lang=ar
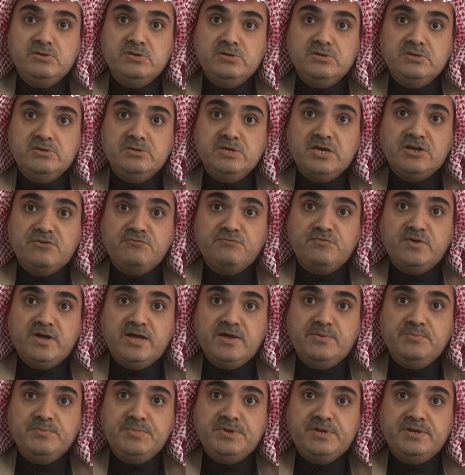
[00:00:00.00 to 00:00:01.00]

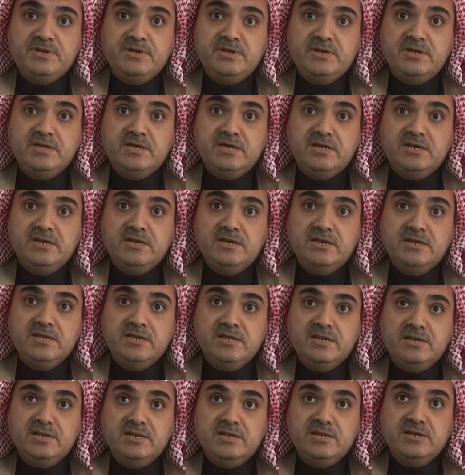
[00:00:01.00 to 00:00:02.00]
يرفع من
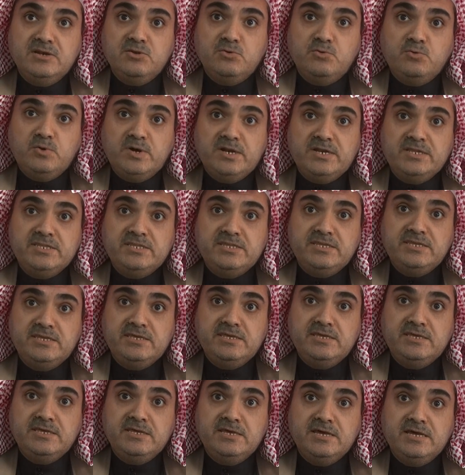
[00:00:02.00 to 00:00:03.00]

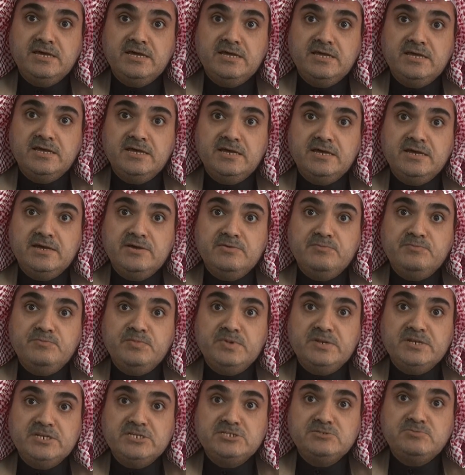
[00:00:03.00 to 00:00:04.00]
الكواليتي
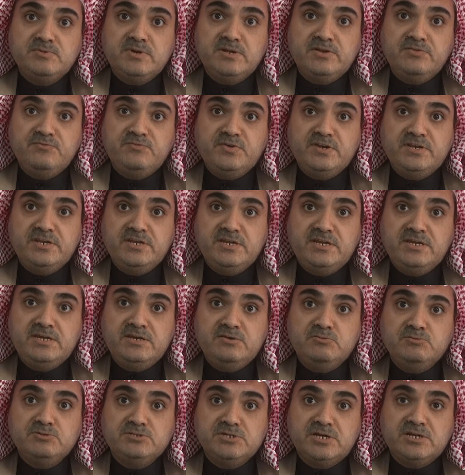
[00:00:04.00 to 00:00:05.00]
بالنسبه
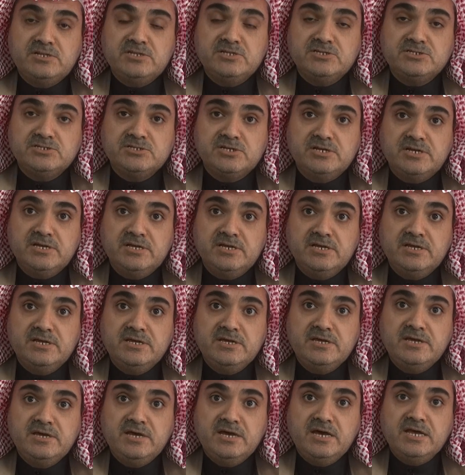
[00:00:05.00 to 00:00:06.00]
لفنيين وزاره الصحه
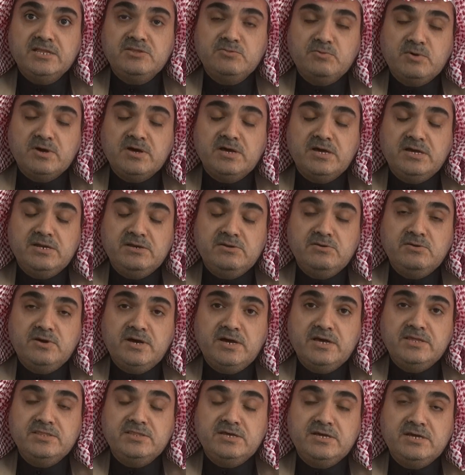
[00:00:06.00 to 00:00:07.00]
اتوقع انه
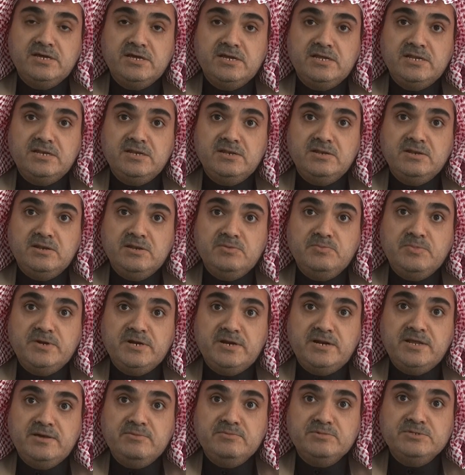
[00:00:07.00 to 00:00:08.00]
هذا
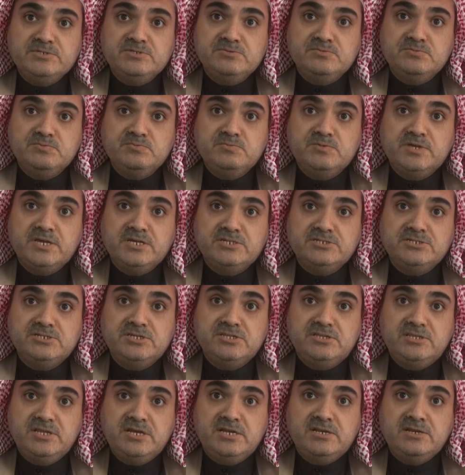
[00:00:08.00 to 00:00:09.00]
البرنامج ممتاز
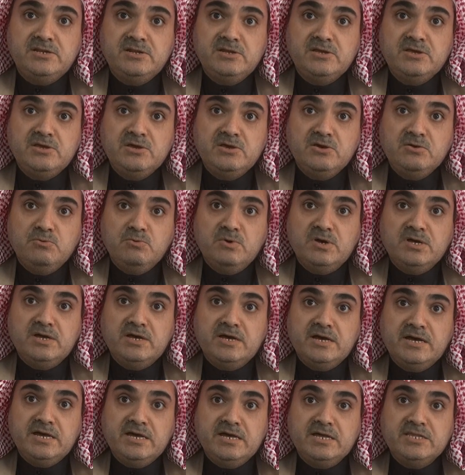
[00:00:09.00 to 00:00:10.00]
جدا
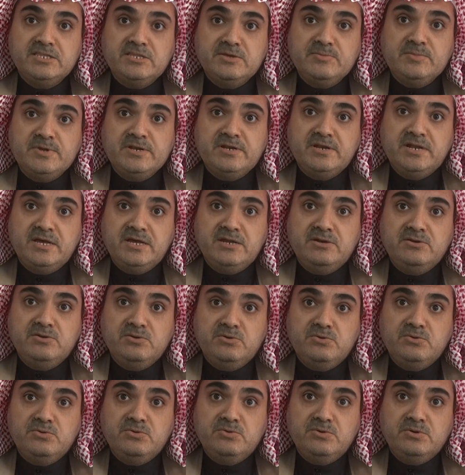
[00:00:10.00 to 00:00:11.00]
واتمنى
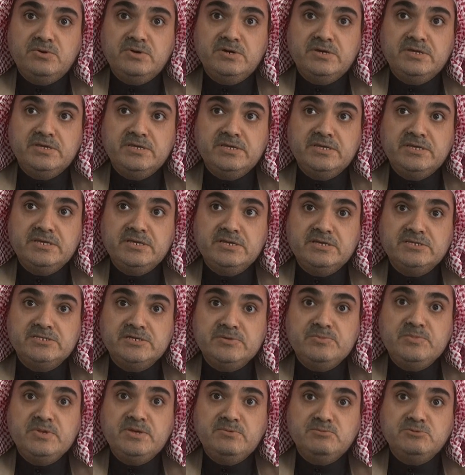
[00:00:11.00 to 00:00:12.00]
انه
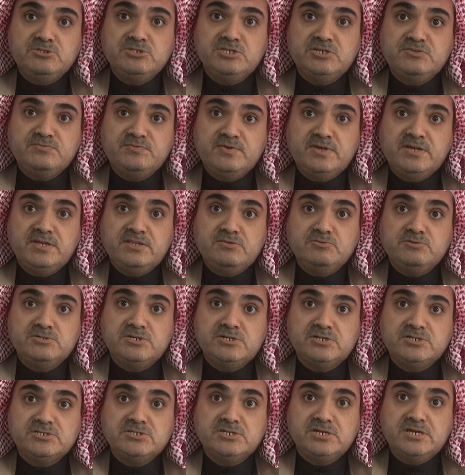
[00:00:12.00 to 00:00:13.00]
جميع مستشفيات
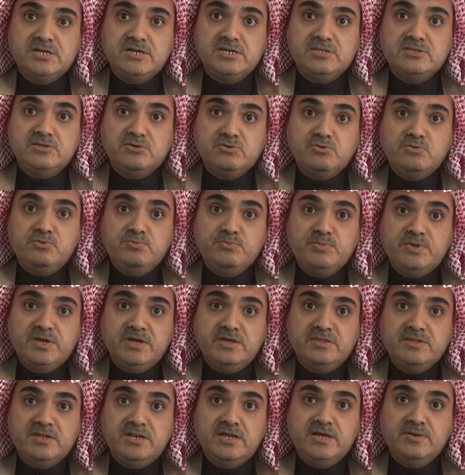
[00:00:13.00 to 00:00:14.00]
وزاره الصحه تقوم
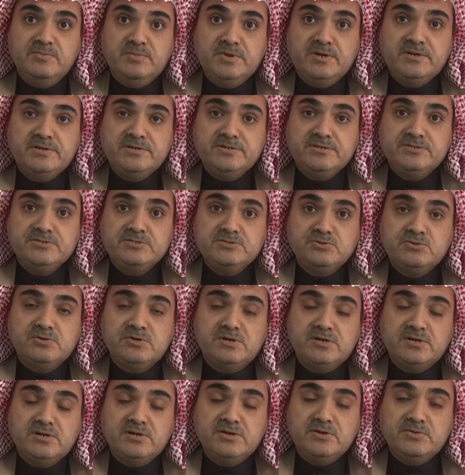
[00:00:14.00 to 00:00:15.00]
بهذا العمل
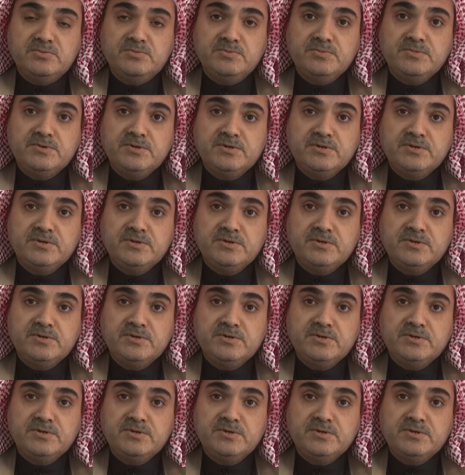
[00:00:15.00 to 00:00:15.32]
شكرا لكم